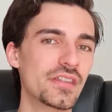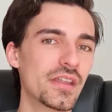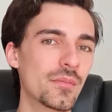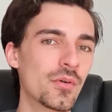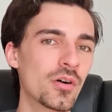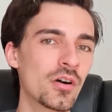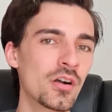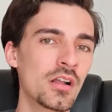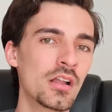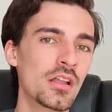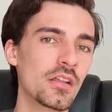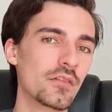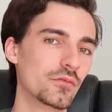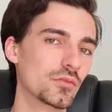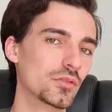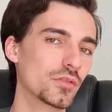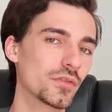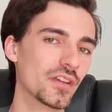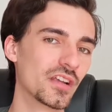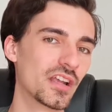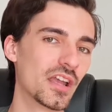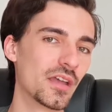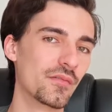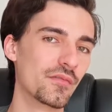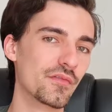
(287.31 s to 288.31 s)
évidemment,
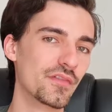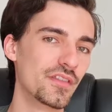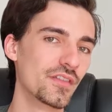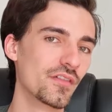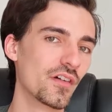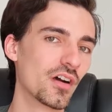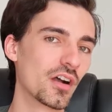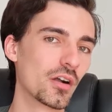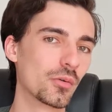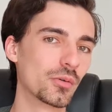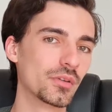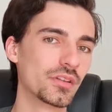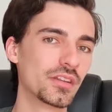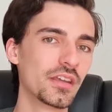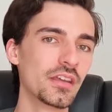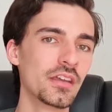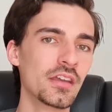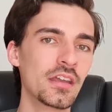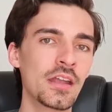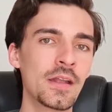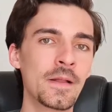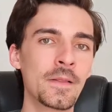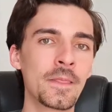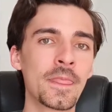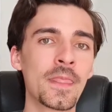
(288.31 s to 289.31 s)
vous devez quand même vivre à
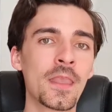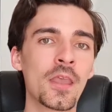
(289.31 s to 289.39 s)
côté,